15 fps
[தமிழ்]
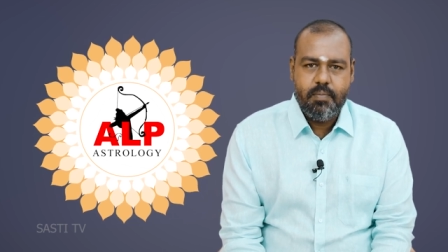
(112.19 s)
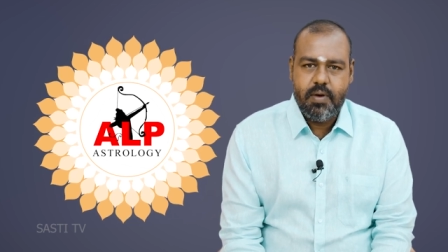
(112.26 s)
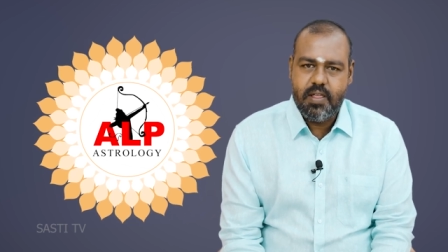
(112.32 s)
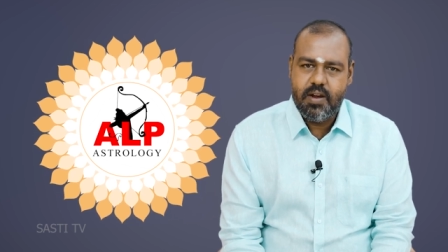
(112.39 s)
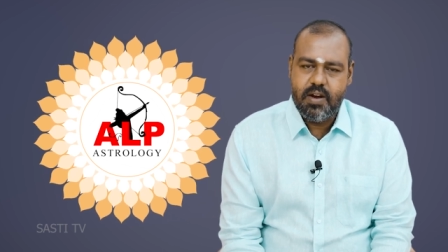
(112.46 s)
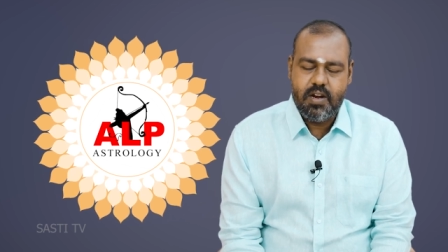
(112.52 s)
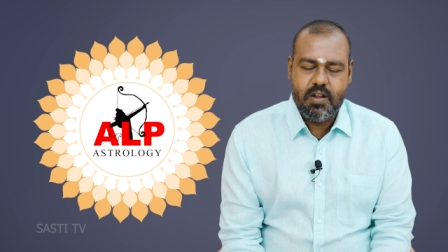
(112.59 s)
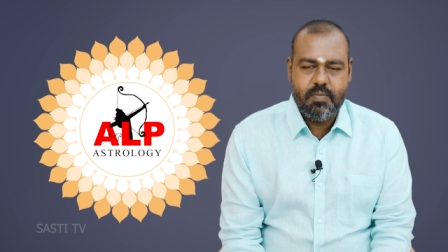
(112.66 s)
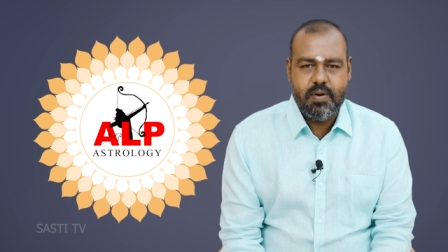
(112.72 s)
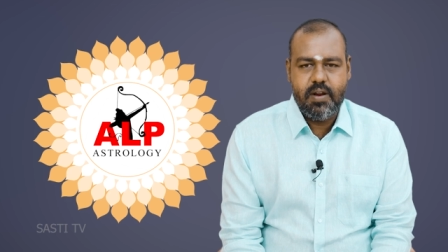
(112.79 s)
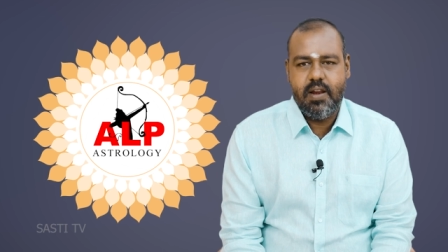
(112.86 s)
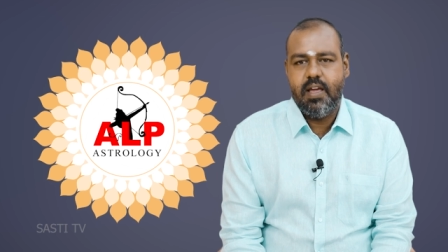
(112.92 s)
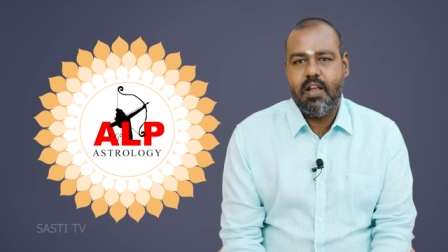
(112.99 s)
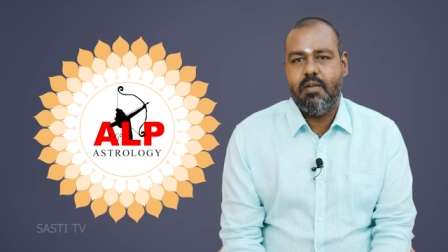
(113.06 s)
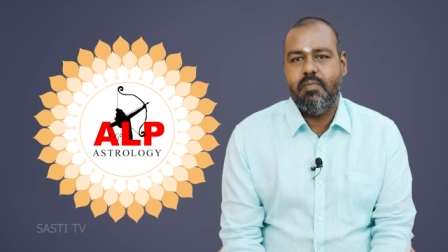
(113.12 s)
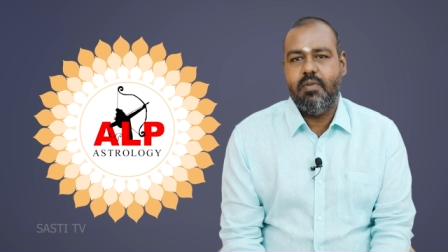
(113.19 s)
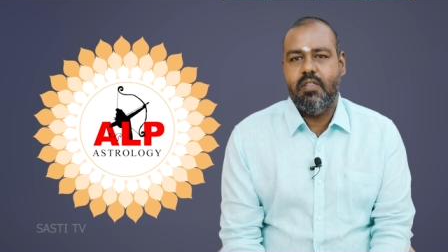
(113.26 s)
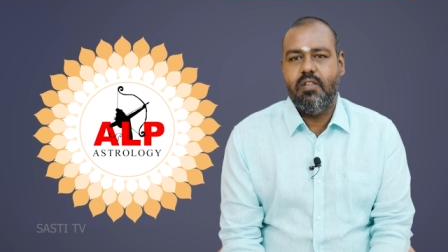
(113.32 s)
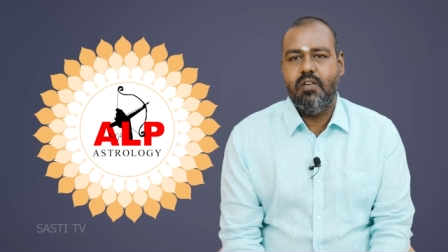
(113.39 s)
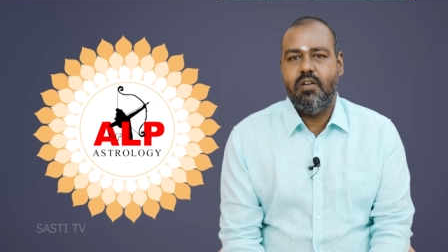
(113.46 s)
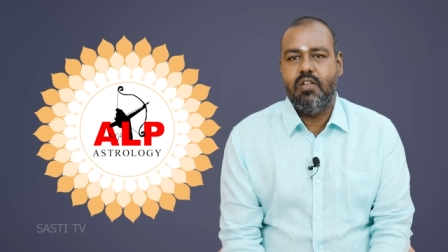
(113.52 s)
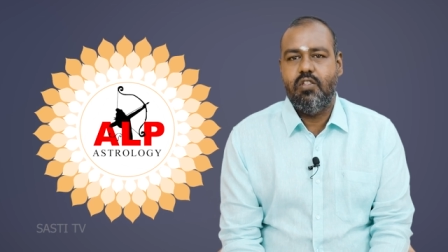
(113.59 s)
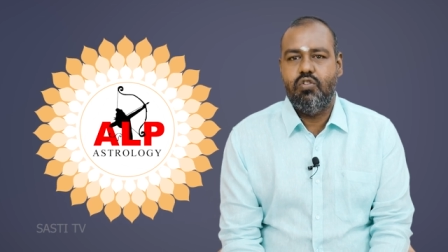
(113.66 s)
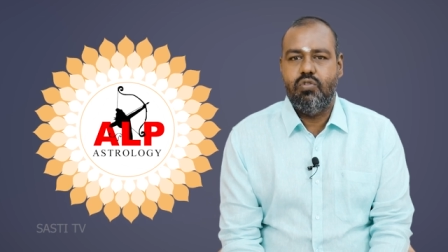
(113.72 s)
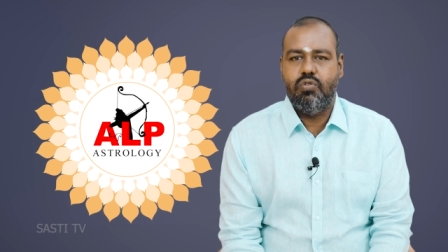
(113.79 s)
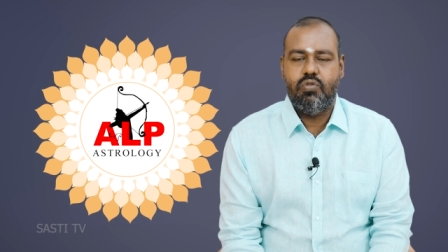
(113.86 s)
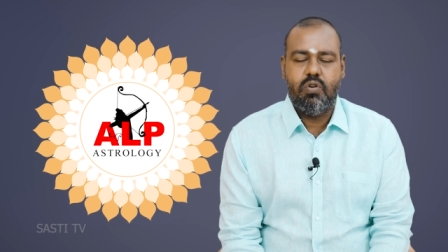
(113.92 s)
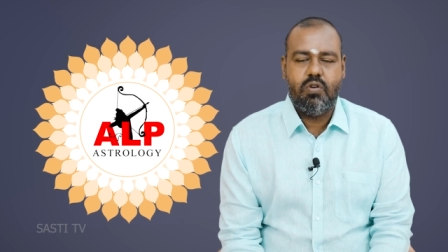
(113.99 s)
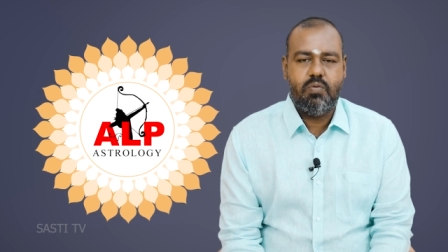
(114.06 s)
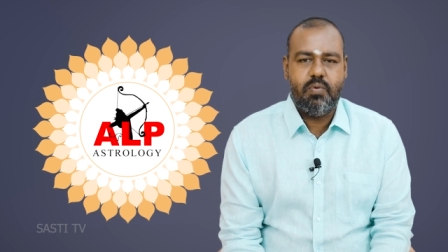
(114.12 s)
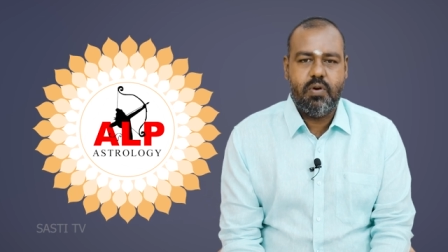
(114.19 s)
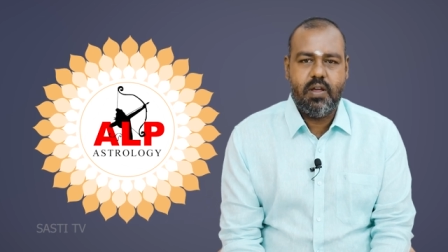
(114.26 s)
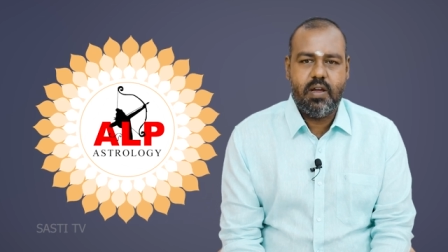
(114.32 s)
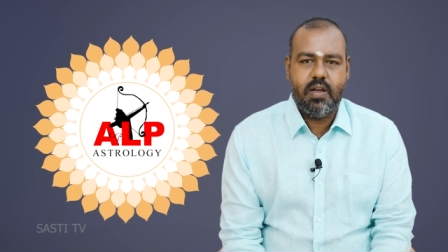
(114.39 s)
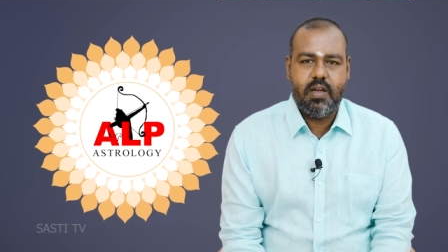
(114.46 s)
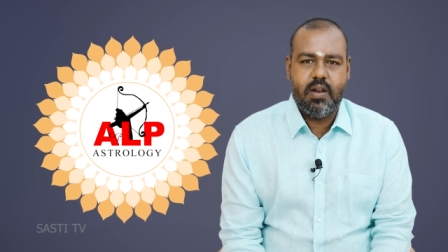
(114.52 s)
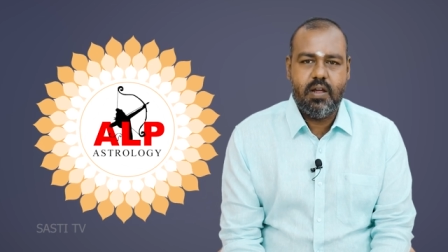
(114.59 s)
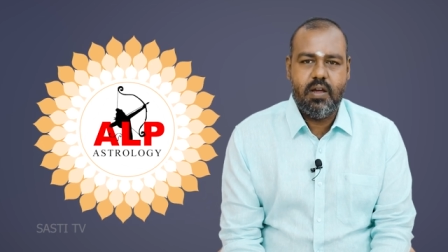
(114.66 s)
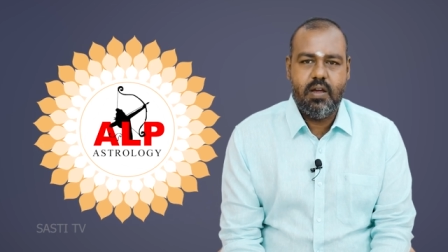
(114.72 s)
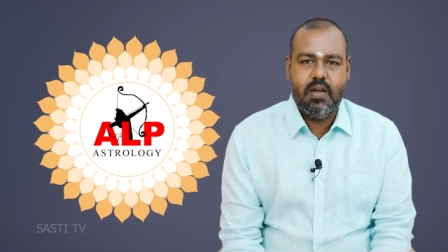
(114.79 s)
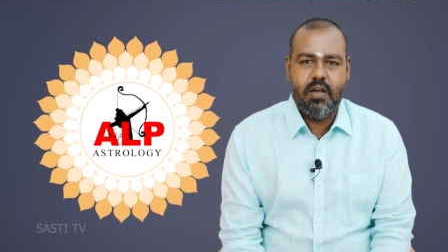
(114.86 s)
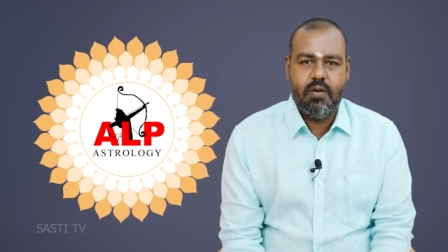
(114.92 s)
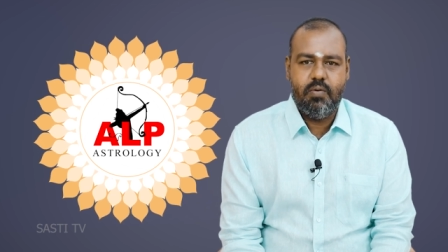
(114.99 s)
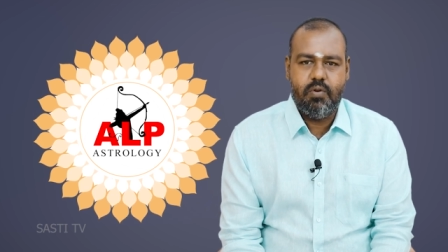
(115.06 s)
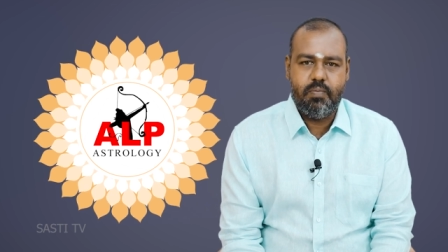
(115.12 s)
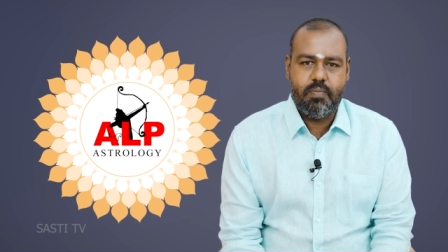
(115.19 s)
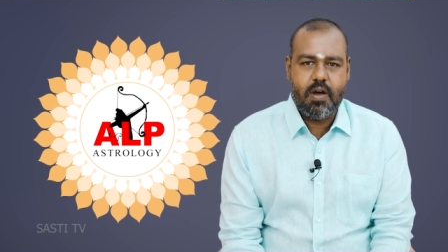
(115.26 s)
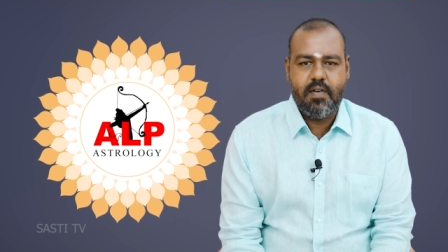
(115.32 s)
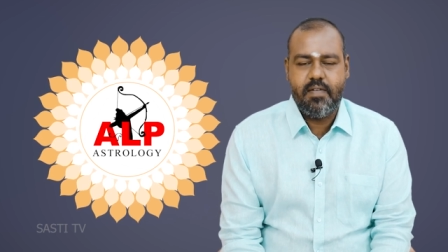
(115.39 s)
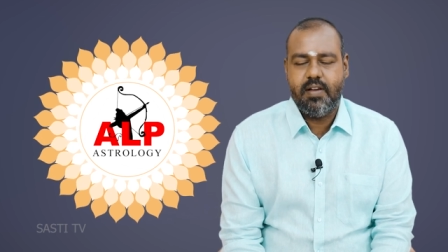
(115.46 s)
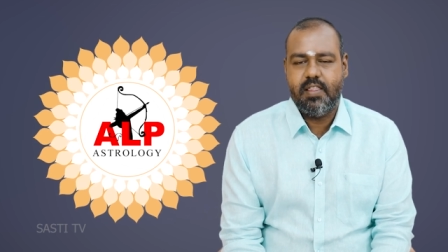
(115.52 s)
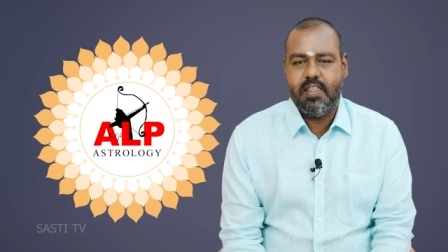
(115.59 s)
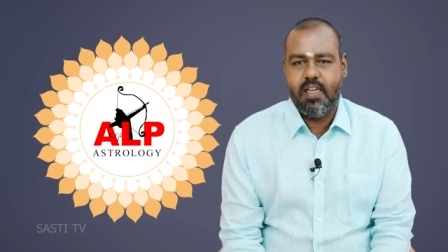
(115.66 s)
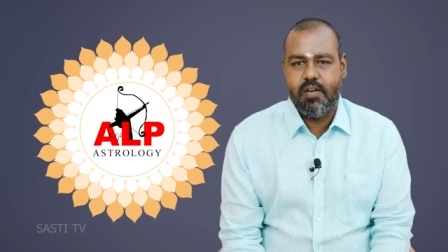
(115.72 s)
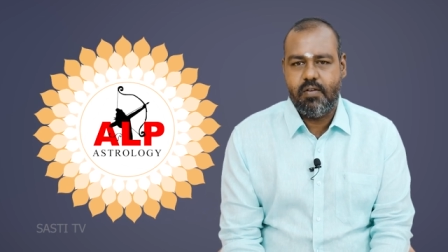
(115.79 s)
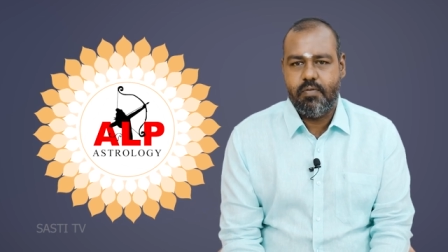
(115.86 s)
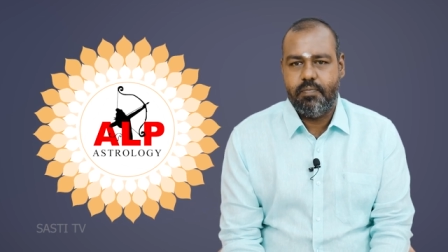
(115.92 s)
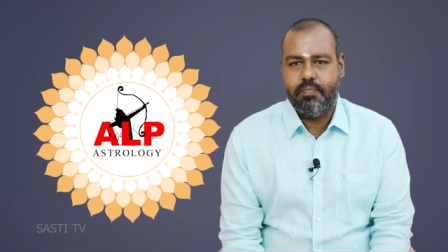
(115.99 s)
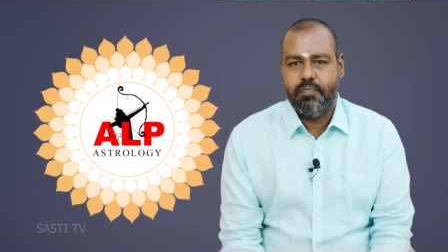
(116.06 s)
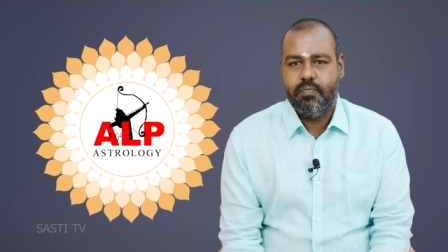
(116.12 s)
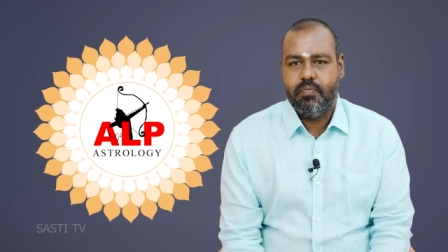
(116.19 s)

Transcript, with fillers: பதினெட்டு மணி நேரம் வந்து அது தொடர்புடைய ஒரு பாவகத்தை இயக்கும்